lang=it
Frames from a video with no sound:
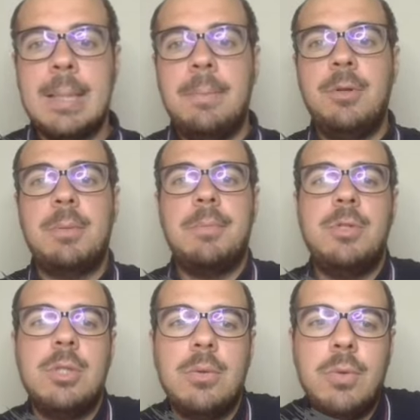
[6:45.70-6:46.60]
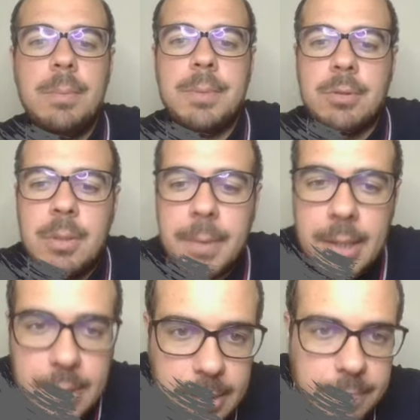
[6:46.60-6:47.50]
Pione per B5, pione
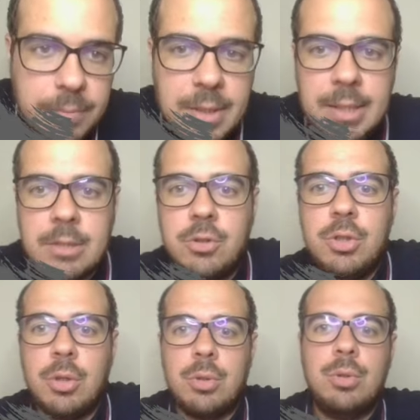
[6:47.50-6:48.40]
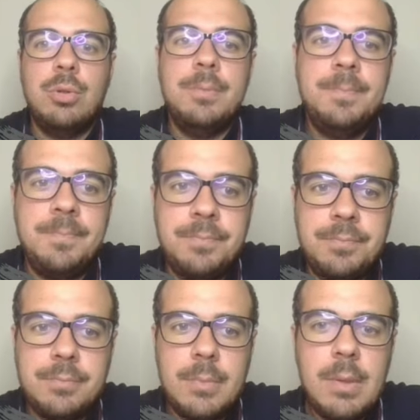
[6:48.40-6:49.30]
per Re in C8.
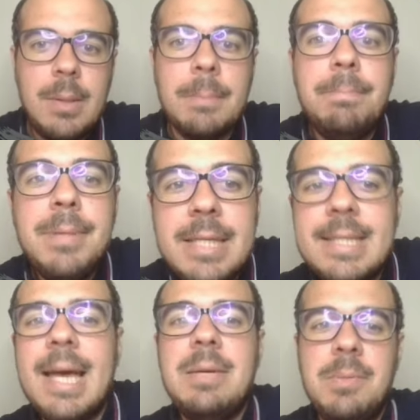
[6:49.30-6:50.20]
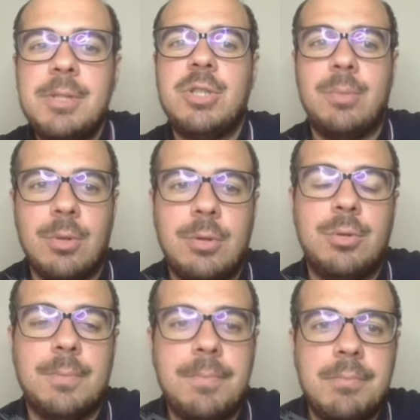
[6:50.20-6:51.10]
B6 mi piace
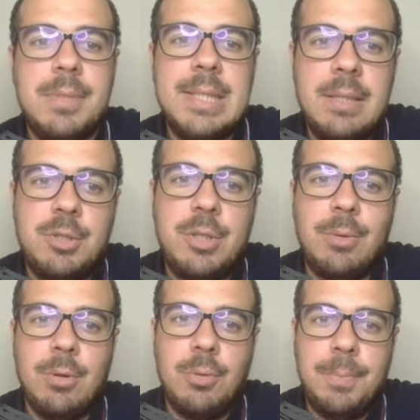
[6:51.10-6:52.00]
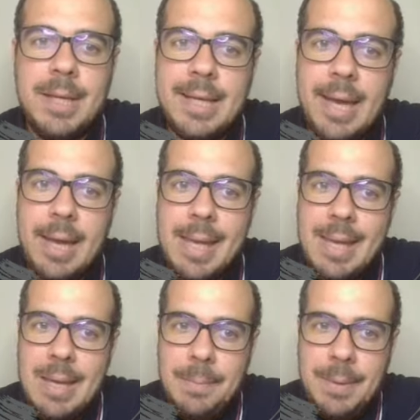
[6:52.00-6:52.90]
molto. B6 mi piace molto perché?
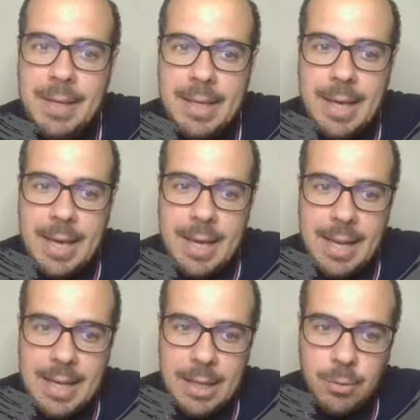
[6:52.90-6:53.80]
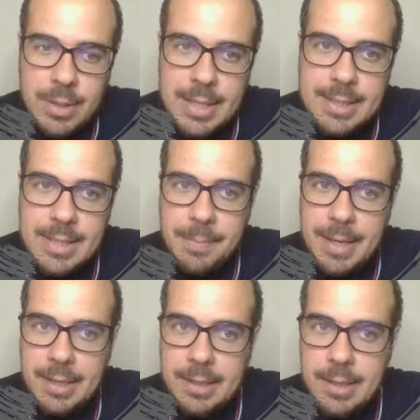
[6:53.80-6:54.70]
Perché la corona si è
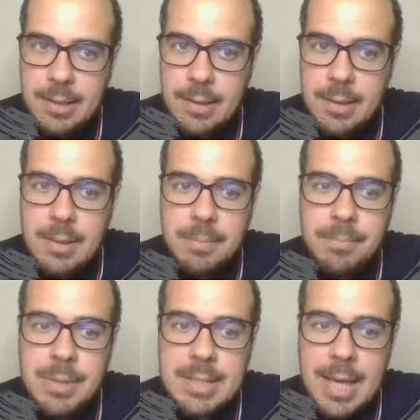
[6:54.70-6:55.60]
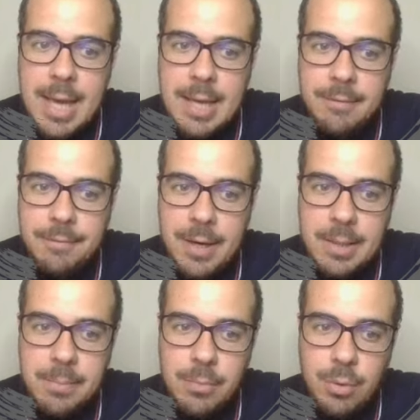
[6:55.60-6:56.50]
aperta, B6 fa
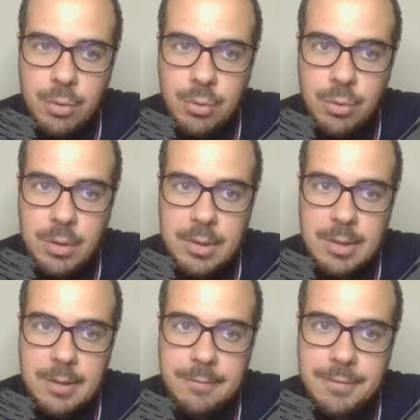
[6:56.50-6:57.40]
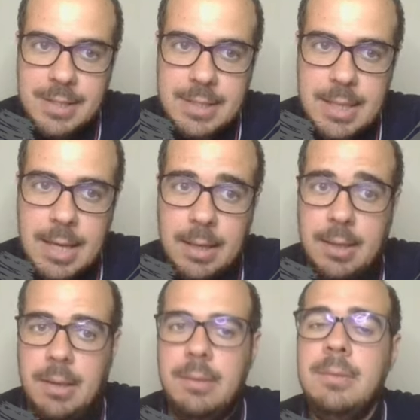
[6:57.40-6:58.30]
in modo di
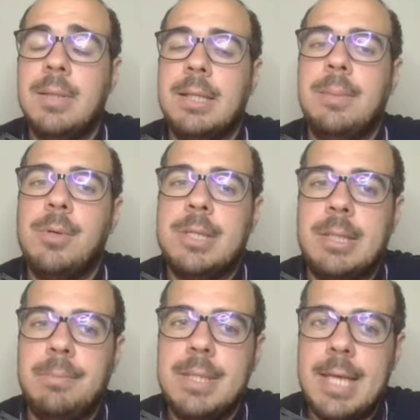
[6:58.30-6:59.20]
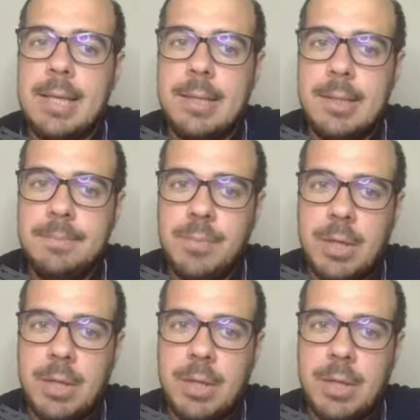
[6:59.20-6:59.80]
fissare la debolezza in B7 e